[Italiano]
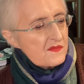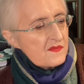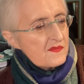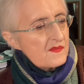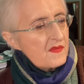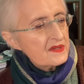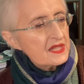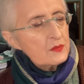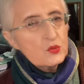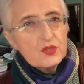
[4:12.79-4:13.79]
Mm.
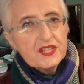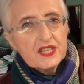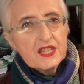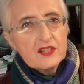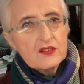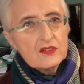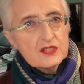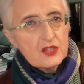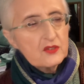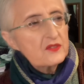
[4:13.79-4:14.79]
del Mulino,
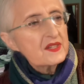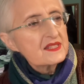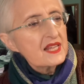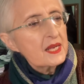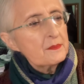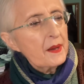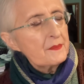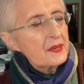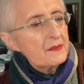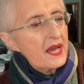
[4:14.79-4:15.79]
dell'Universale
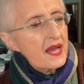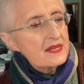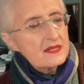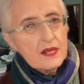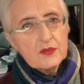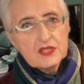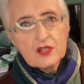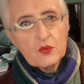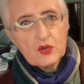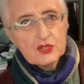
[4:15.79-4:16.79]
Paperbacks e
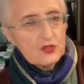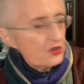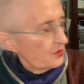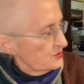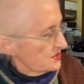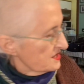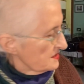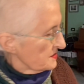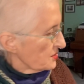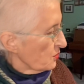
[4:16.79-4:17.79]
questi comunque sono
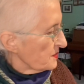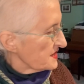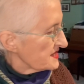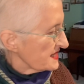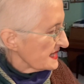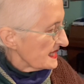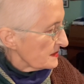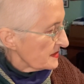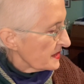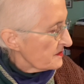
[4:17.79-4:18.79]
comodissimi come
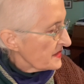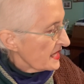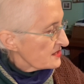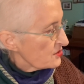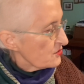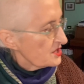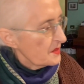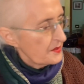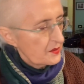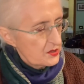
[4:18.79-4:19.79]
segnalibri. Sono
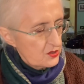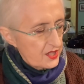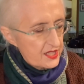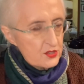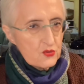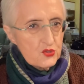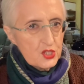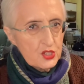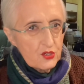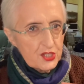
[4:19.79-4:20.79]
sempre in questo
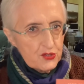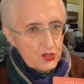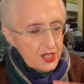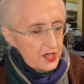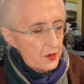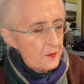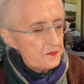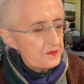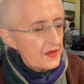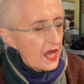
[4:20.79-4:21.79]
cartoncino leggero.
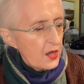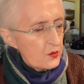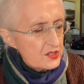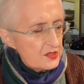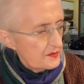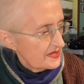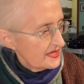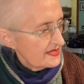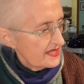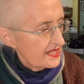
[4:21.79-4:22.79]
Questo è
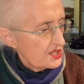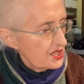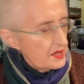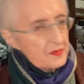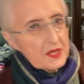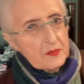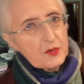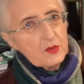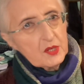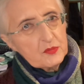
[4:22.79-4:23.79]
abbastanza recente perché
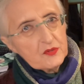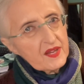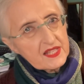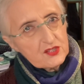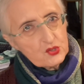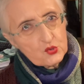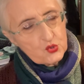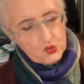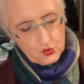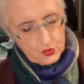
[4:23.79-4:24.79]
poi quelli più vecchi sono
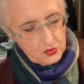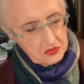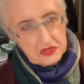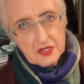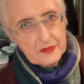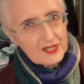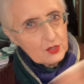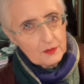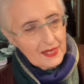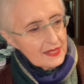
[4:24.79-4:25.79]
sotto e non li
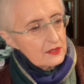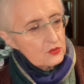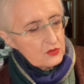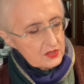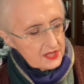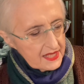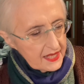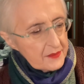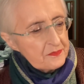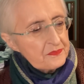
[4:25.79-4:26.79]
metto mai in ordine.